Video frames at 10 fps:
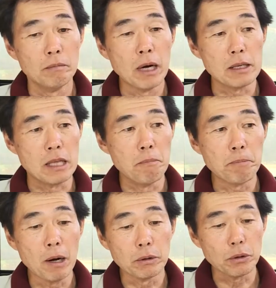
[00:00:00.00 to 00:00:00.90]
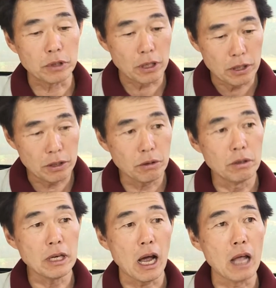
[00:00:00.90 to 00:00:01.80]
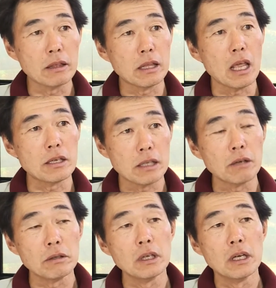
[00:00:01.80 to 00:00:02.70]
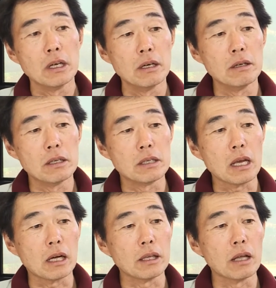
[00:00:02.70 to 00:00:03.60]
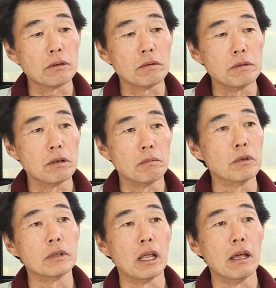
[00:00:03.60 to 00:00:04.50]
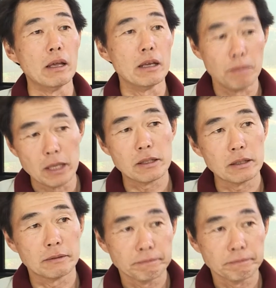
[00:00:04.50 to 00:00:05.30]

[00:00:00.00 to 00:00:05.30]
まあ全般を通して非常に安定してる材かなというふうに思っています。